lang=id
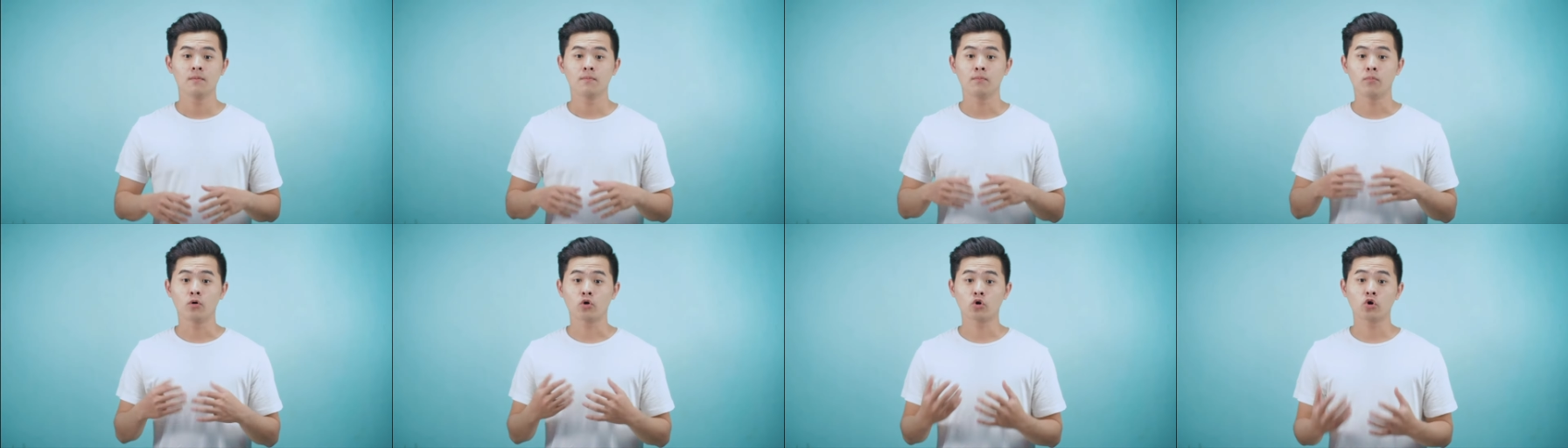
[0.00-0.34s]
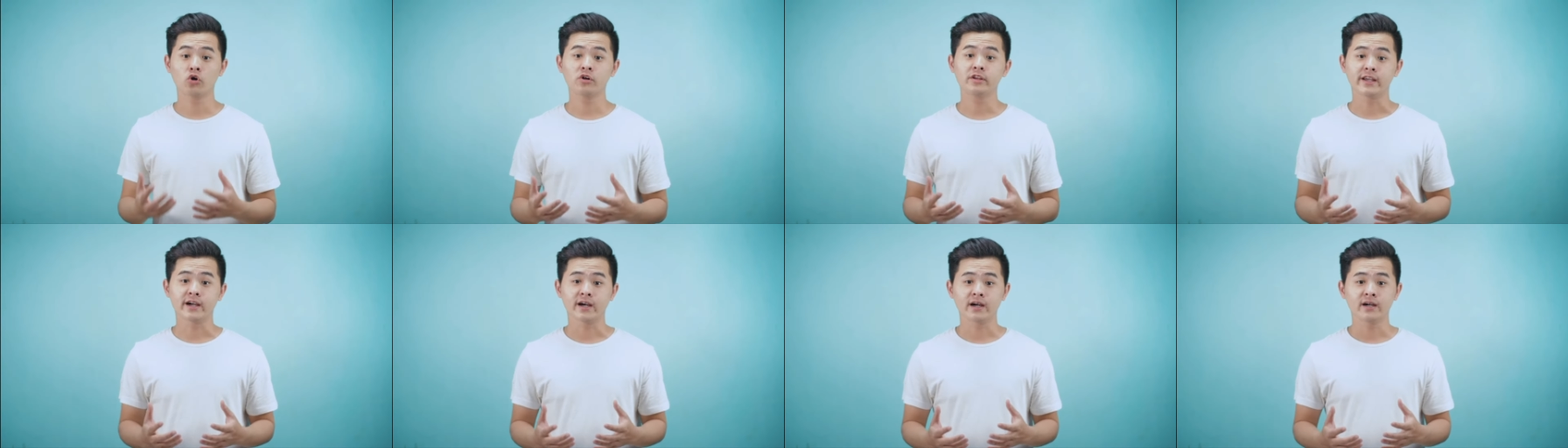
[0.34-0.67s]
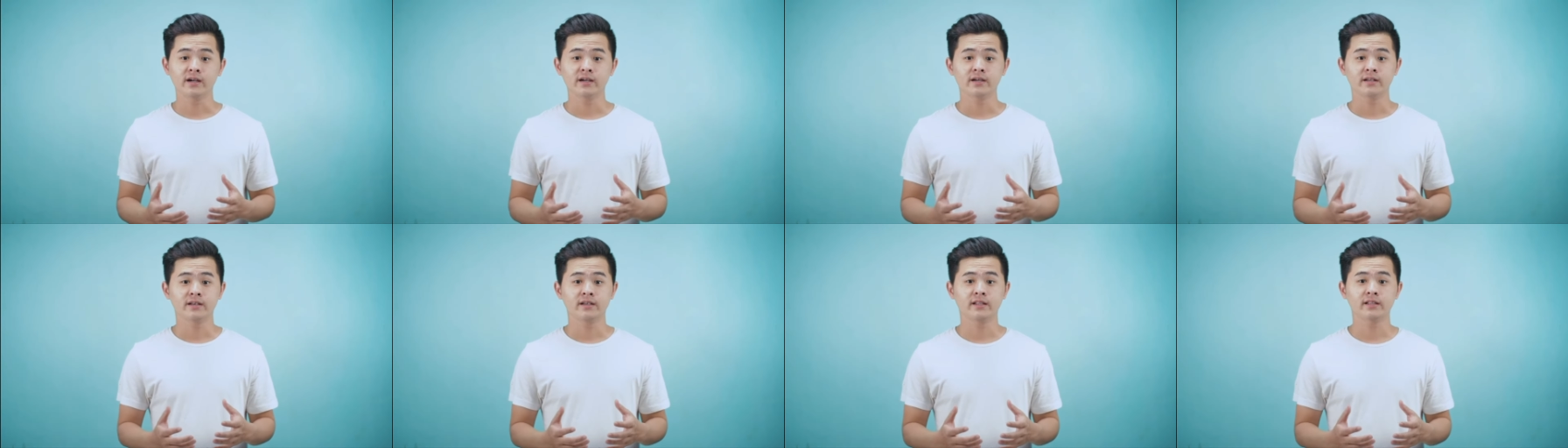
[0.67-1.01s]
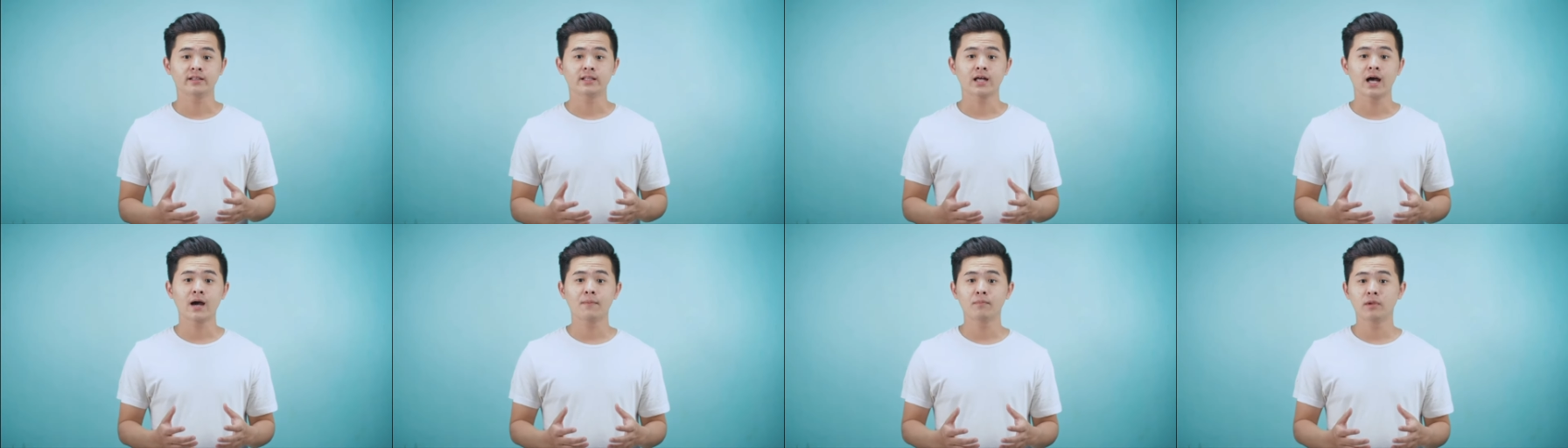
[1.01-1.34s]
pokoknya di
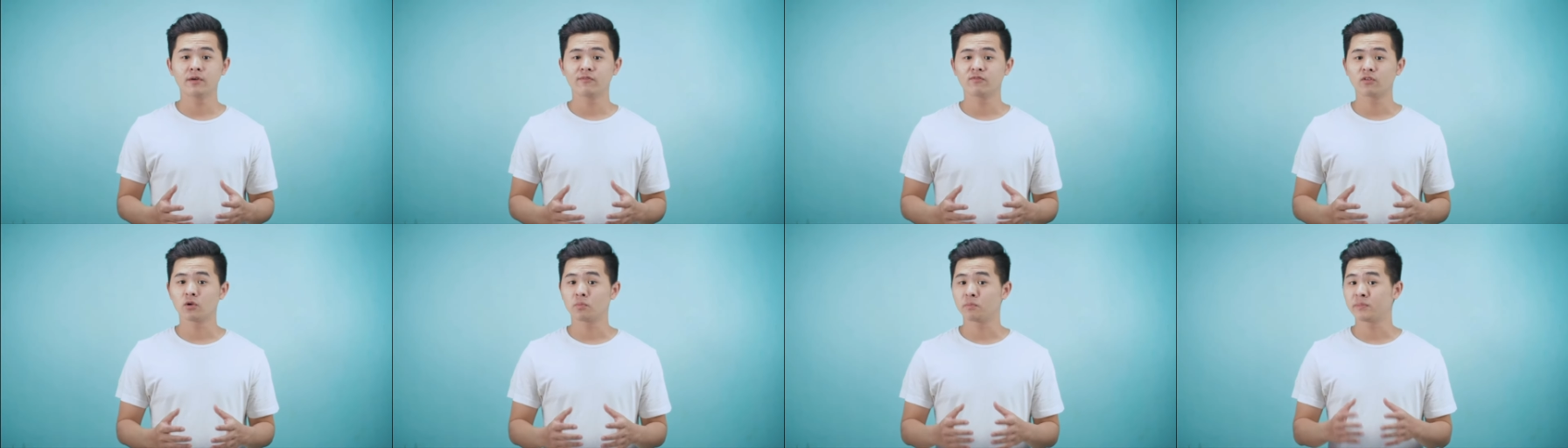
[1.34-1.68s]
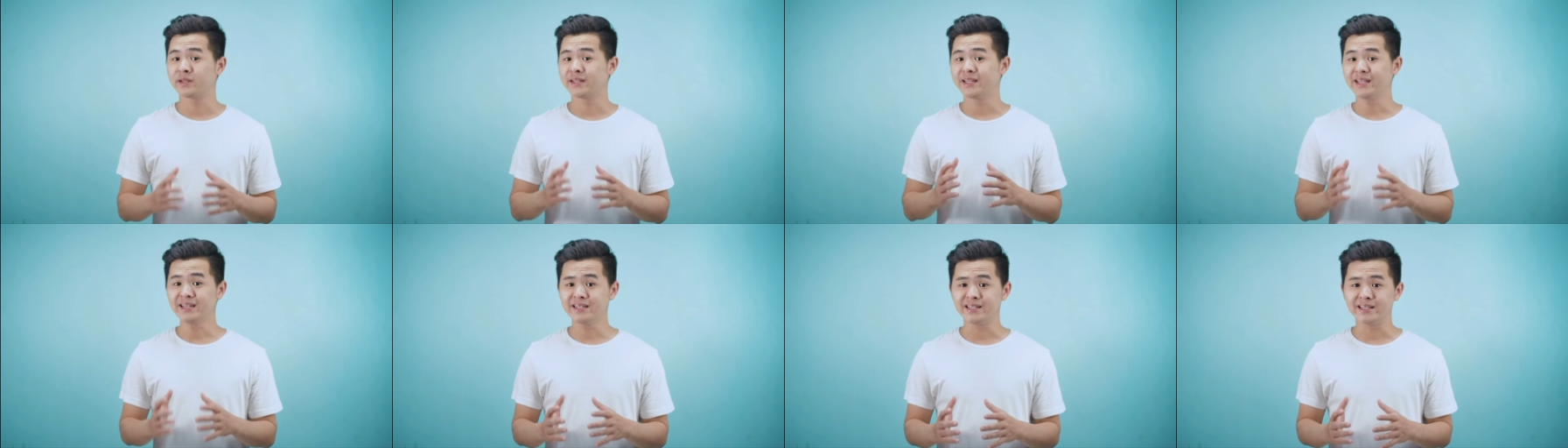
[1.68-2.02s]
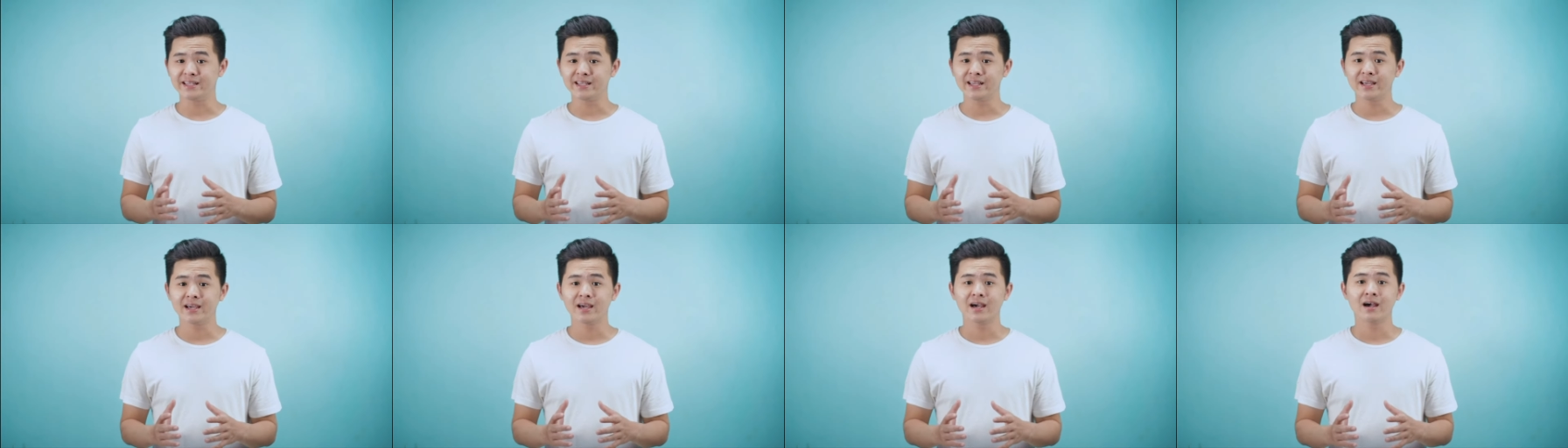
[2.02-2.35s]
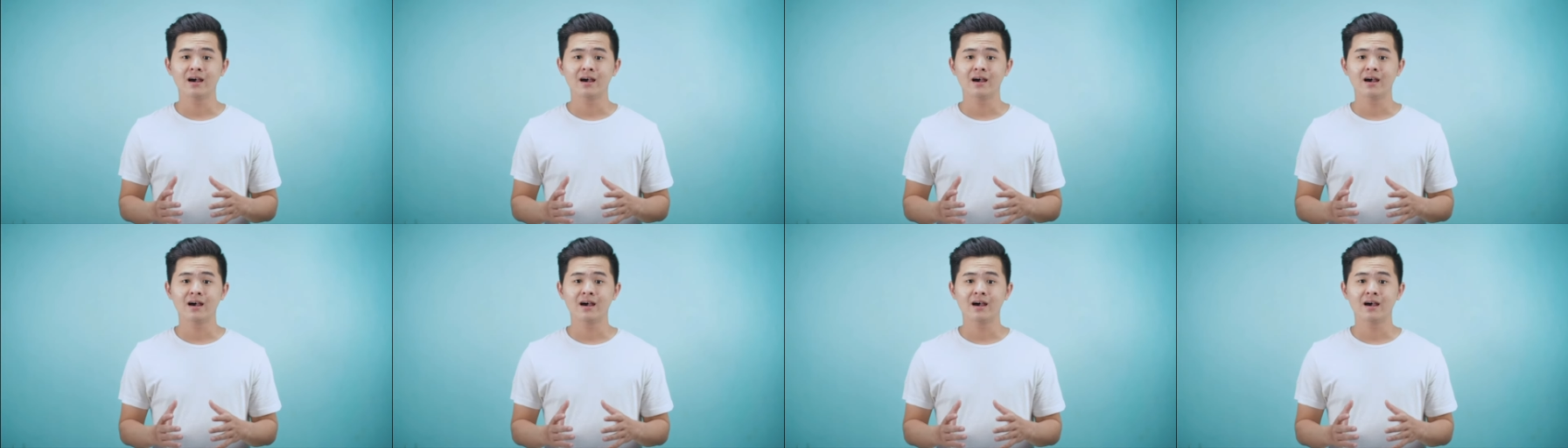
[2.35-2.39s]
tahap development ini